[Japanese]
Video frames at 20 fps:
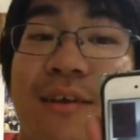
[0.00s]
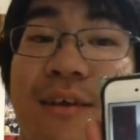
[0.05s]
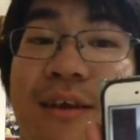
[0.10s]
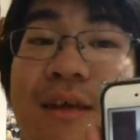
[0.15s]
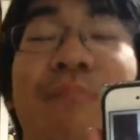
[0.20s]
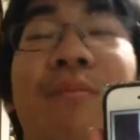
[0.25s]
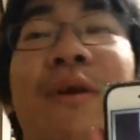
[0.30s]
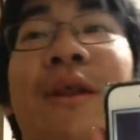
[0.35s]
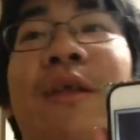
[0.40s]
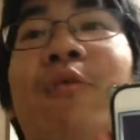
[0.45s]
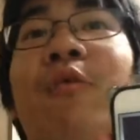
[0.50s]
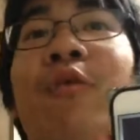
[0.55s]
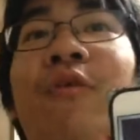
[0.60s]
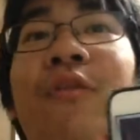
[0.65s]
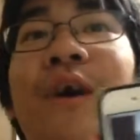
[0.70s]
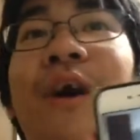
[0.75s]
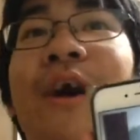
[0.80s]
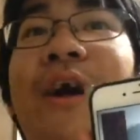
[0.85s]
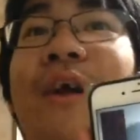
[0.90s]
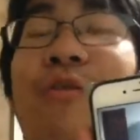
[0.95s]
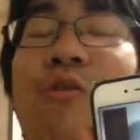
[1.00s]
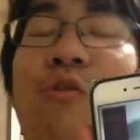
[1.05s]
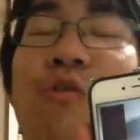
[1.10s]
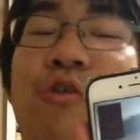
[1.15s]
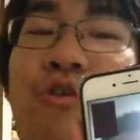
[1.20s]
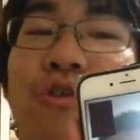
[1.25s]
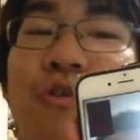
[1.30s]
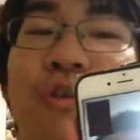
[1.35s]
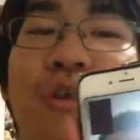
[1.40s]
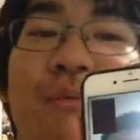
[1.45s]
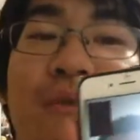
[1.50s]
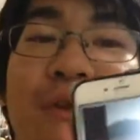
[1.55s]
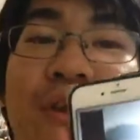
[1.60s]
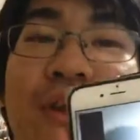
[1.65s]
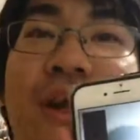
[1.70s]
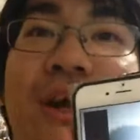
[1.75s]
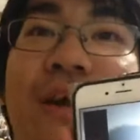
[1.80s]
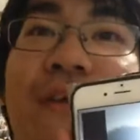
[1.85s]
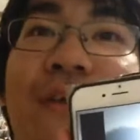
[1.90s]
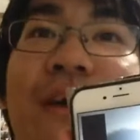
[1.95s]
やっぱり大阪や東京でも
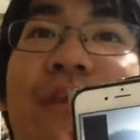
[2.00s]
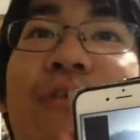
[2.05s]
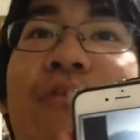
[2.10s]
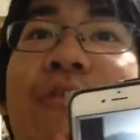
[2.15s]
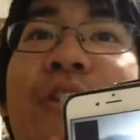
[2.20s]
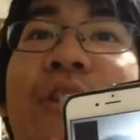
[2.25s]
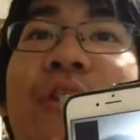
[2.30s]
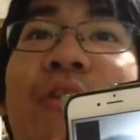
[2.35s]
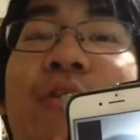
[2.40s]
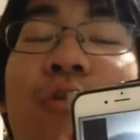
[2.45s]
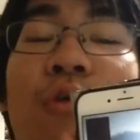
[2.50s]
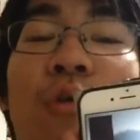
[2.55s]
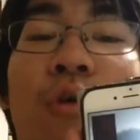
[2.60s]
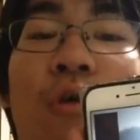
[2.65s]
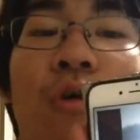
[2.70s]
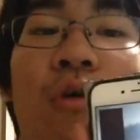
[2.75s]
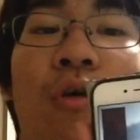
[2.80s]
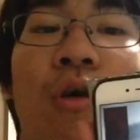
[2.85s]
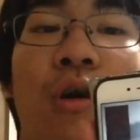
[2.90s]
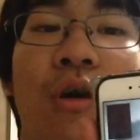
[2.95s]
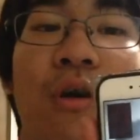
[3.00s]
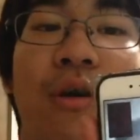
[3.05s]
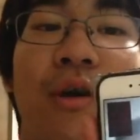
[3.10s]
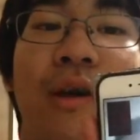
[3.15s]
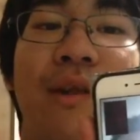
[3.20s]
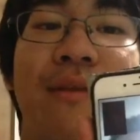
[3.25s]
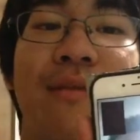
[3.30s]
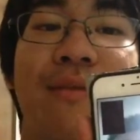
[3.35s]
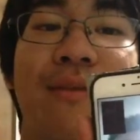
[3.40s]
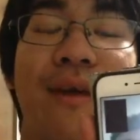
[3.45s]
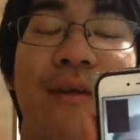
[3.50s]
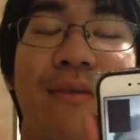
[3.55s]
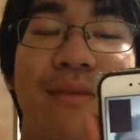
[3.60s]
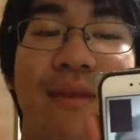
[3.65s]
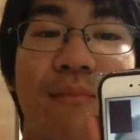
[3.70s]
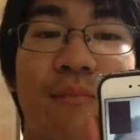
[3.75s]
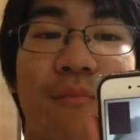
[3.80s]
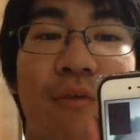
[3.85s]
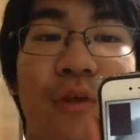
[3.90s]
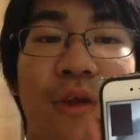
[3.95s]
開かないときっと、リスナーさ
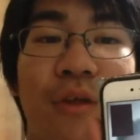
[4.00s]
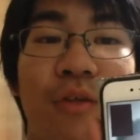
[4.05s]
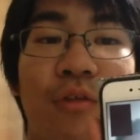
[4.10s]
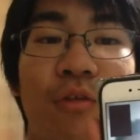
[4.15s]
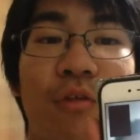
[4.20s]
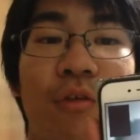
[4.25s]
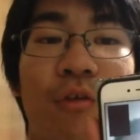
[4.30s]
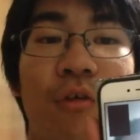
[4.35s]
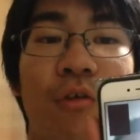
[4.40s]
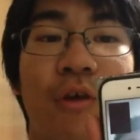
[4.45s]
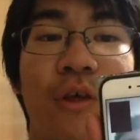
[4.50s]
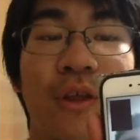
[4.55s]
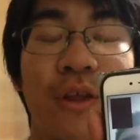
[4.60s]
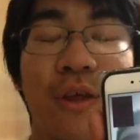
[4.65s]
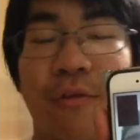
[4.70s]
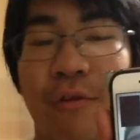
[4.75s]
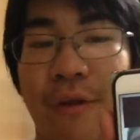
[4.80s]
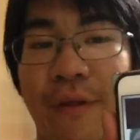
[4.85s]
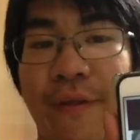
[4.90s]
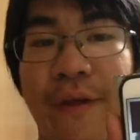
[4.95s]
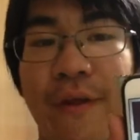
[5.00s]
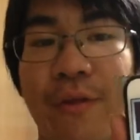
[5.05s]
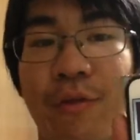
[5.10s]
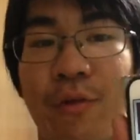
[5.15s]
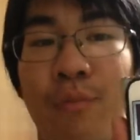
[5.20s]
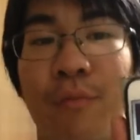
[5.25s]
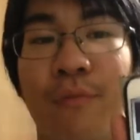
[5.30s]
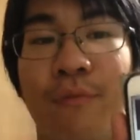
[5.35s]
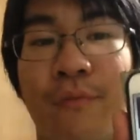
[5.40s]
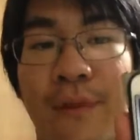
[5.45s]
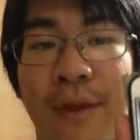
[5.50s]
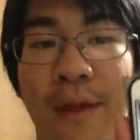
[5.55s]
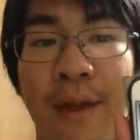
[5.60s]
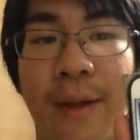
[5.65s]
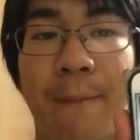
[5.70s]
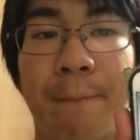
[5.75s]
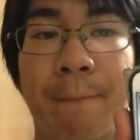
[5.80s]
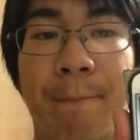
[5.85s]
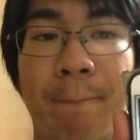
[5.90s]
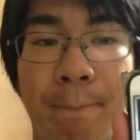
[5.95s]
んもきっと来てくれないと思うん
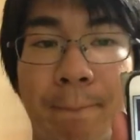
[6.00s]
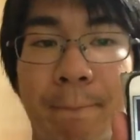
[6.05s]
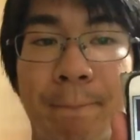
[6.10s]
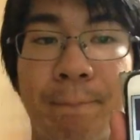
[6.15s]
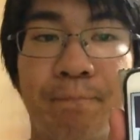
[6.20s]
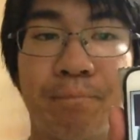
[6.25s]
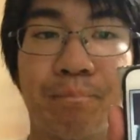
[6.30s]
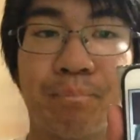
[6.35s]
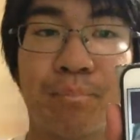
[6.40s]
で、うん。